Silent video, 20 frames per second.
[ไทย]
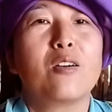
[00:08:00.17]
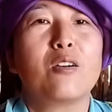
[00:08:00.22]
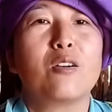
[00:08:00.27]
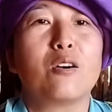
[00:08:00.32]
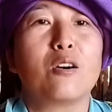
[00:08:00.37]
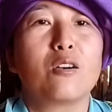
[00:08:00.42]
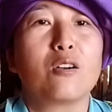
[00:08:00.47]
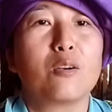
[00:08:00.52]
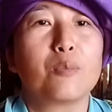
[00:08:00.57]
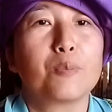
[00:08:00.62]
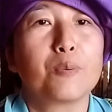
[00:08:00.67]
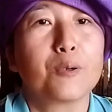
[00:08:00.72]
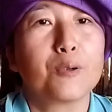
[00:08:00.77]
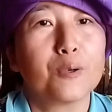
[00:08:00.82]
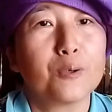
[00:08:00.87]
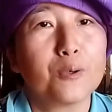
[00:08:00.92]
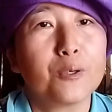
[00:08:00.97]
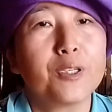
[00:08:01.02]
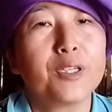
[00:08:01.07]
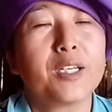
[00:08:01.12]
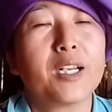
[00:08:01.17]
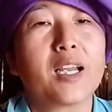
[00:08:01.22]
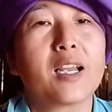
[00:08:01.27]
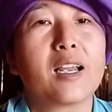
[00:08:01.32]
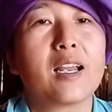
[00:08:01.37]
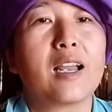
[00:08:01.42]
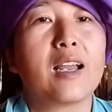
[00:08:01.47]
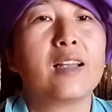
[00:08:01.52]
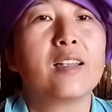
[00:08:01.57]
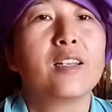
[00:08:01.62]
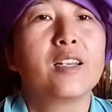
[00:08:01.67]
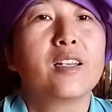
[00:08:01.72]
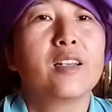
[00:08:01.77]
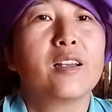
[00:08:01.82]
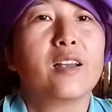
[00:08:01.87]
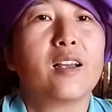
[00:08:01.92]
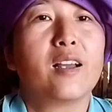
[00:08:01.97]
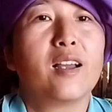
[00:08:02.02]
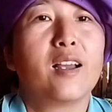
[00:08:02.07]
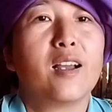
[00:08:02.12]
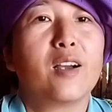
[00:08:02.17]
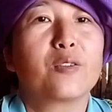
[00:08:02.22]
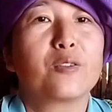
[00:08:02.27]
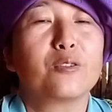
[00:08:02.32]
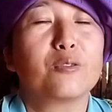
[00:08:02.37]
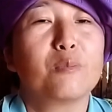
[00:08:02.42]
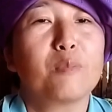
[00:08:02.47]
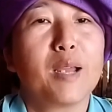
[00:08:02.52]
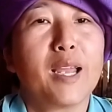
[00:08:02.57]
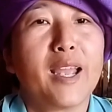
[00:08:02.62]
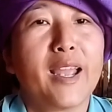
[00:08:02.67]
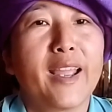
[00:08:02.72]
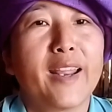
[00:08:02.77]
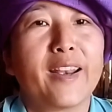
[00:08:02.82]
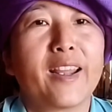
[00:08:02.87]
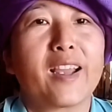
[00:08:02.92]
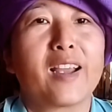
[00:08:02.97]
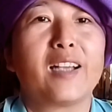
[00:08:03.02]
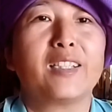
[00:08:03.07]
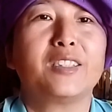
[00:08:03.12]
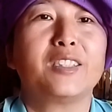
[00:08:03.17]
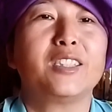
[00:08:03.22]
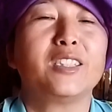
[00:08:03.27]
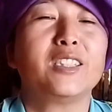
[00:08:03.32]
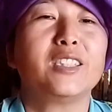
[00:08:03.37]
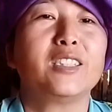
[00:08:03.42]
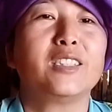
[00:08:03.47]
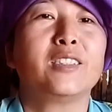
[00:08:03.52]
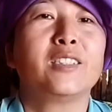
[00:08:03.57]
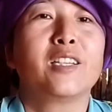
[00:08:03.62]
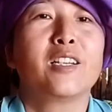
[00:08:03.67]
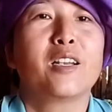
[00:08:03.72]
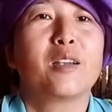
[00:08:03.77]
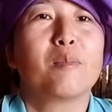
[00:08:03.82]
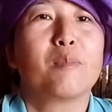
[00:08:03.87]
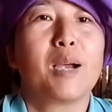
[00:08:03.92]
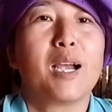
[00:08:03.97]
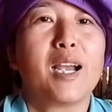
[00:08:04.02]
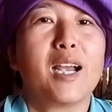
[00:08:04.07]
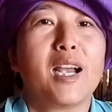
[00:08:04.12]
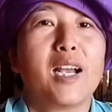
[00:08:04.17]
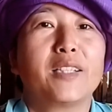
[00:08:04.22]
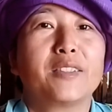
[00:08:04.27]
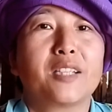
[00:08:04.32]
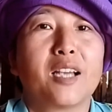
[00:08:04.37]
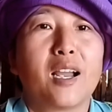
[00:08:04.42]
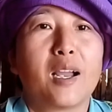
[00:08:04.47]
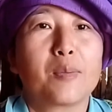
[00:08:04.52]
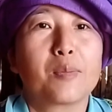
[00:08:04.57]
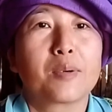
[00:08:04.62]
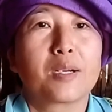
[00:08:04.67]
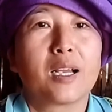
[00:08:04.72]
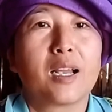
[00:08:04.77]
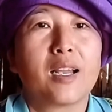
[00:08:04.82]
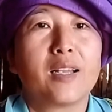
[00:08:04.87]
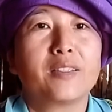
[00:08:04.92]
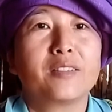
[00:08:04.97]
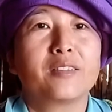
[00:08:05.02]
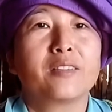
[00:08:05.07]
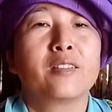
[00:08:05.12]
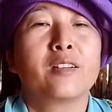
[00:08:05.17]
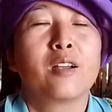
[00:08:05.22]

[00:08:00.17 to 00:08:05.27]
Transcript: ก็ขอขอบคุณนะคะ คุณแม่นะคะ ที่มาทำการ